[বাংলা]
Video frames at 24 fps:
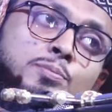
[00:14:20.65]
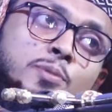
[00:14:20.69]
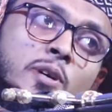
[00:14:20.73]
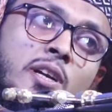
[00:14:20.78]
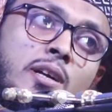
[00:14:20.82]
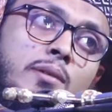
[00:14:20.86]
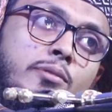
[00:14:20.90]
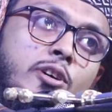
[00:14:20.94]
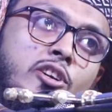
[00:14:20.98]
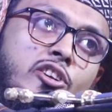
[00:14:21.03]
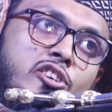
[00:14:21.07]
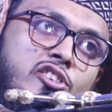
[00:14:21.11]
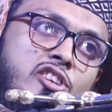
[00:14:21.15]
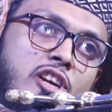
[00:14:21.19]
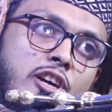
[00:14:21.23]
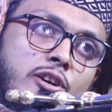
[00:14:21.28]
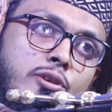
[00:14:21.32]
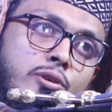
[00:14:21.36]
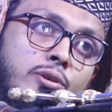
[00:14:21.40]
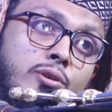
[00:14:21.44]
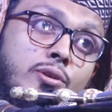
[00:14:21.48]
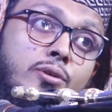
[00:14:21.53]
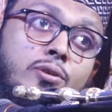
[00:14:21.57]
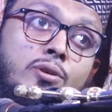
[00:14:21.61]
উপরে ভরসা
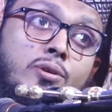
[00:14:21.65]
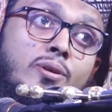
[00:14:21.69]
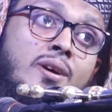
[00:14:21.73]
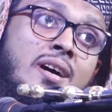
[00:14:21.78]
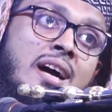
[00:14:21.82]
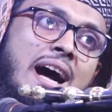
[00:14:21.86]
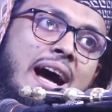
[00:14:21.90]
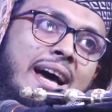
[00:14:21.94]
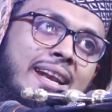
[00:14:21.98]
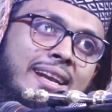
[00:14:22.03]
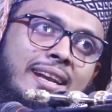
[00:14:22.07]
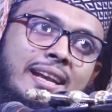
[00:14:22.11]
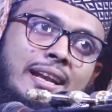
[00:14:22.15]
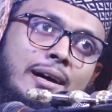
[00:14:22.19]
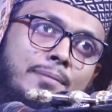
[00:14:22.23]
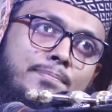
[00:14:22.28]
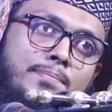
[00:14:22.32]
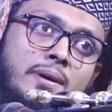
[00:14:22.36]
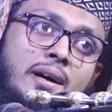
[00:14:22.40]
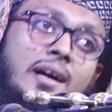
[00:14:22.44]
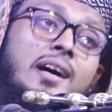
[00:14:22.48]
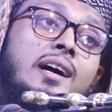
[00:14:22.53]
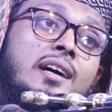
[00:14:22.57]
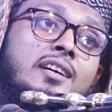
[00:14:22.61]
করো আল্লাহ
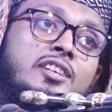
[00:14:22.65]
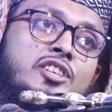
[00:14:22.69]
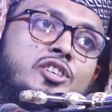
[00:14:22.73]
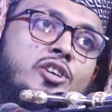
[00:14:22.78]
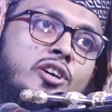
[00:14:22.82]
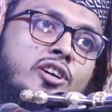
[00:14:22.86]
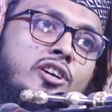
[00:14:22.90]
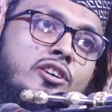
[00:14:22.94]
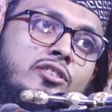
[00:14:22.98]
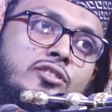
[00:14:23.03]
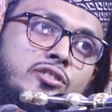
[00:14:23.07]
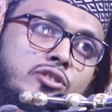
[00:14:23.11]
পাক স্বয়ং